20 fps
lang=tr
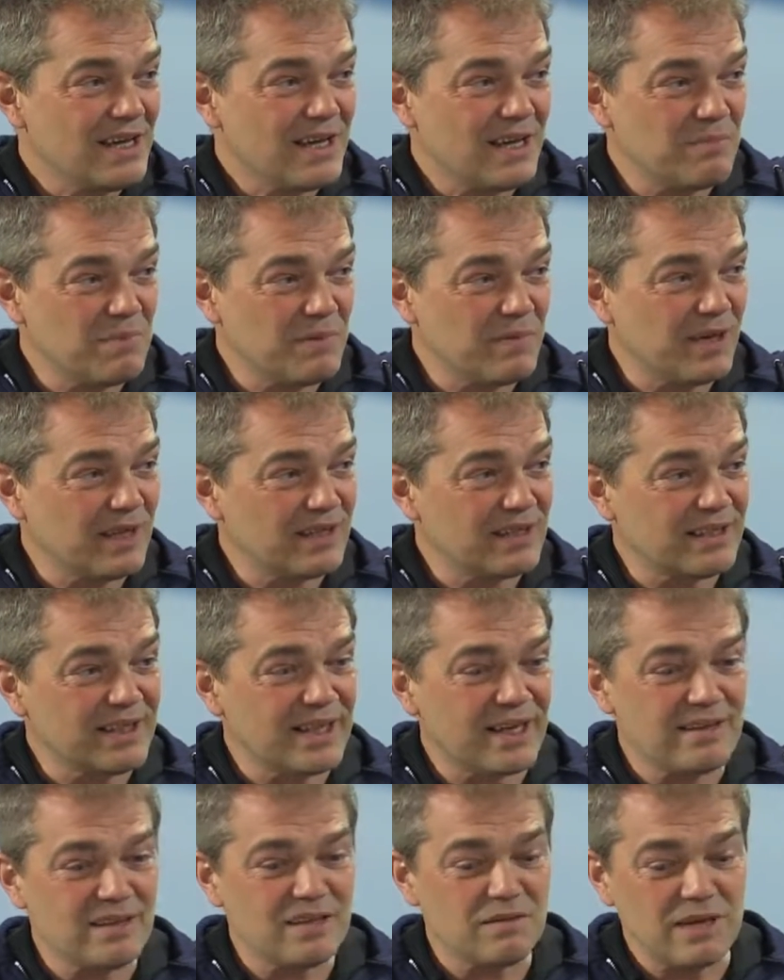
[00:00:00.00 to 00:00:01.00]
E bir baktık
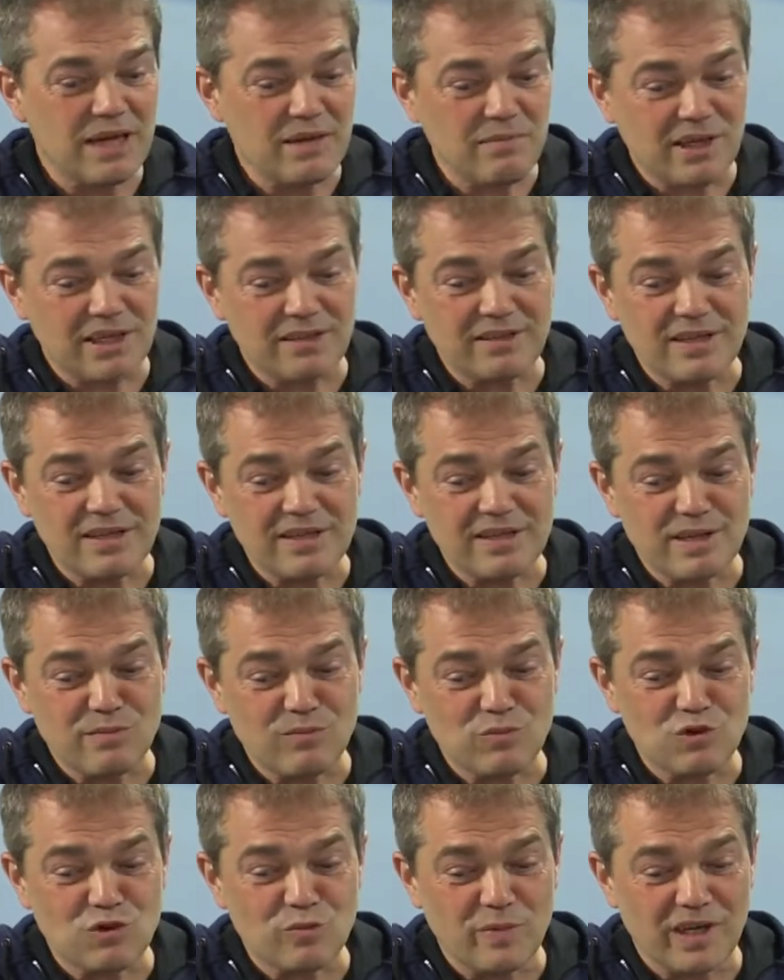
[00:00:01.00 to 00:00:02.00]
kendini hem ateist
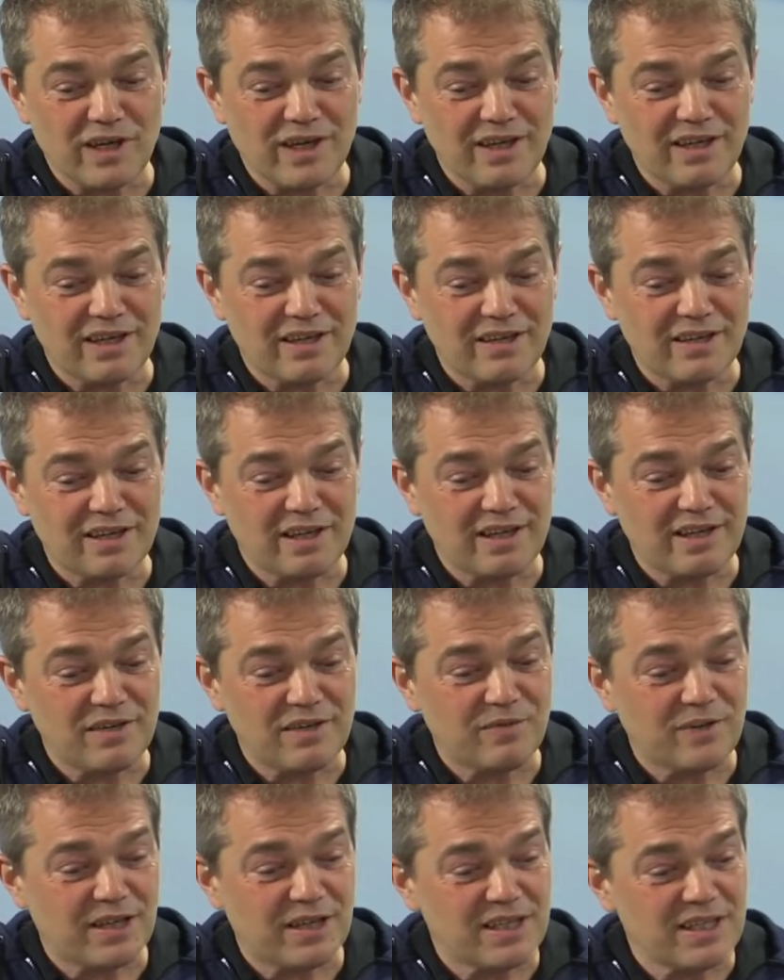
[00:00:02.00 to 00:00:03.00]
hem Müslüman aynı anda
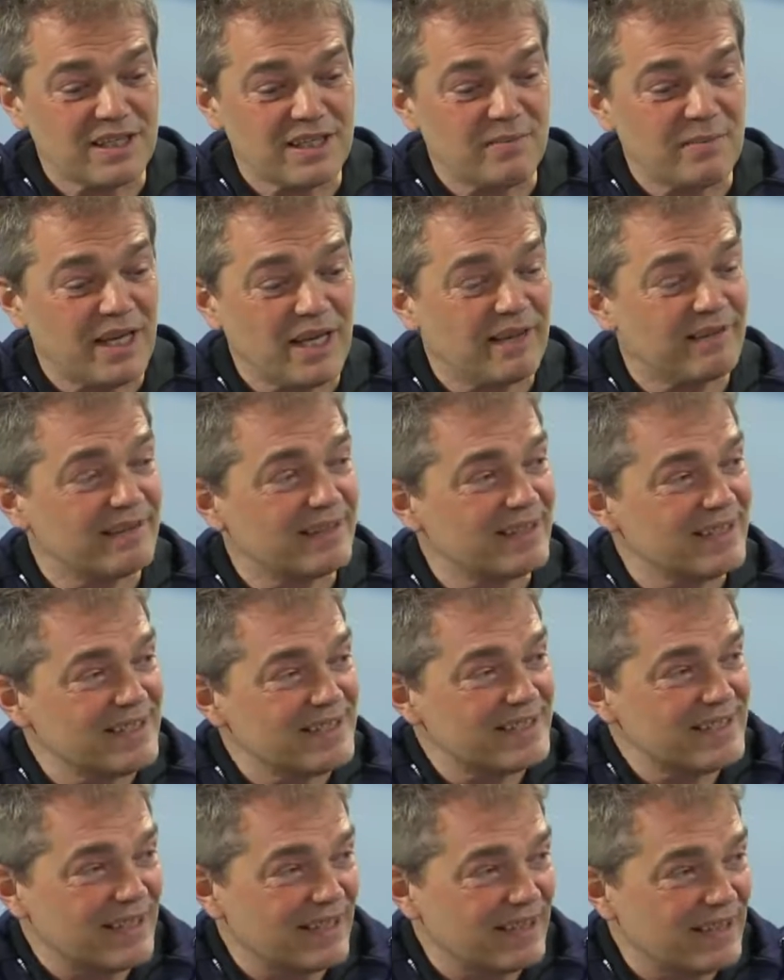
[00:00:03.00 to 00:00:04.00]
ifade edebilen
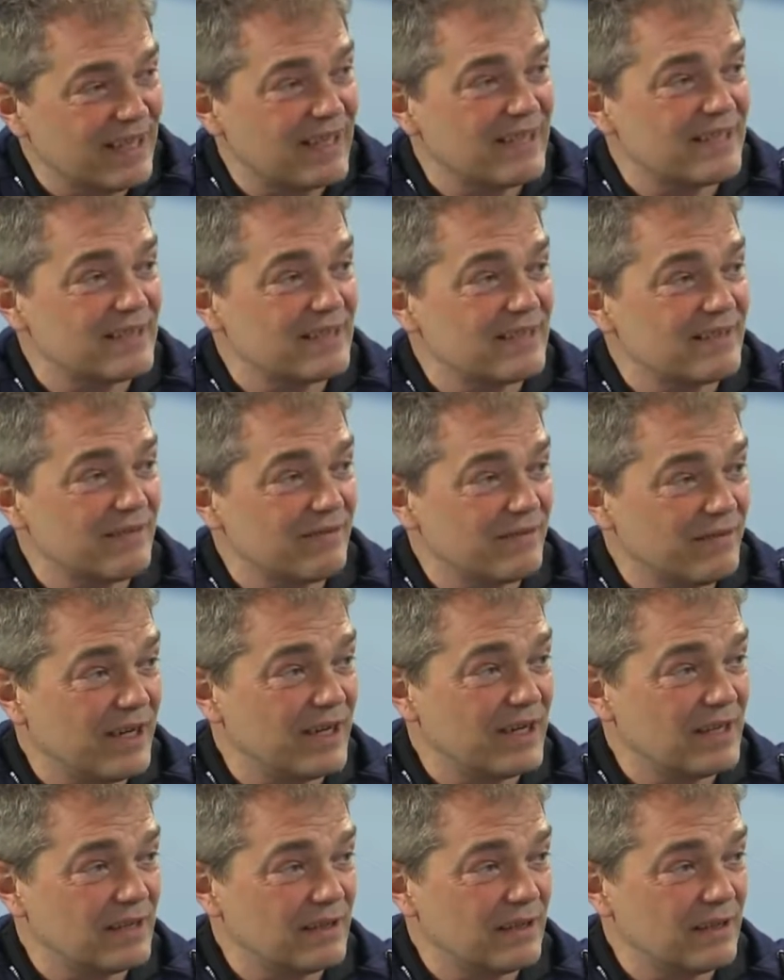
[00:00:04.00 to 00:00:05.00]
insanlar
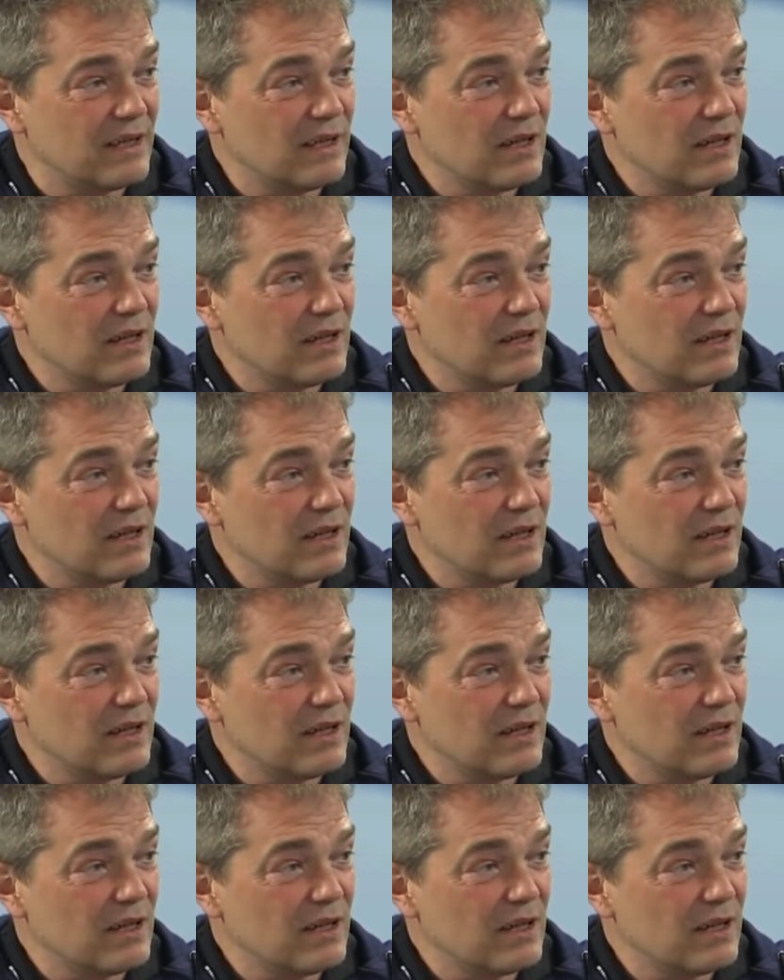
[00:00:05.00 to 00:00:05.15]
vardı.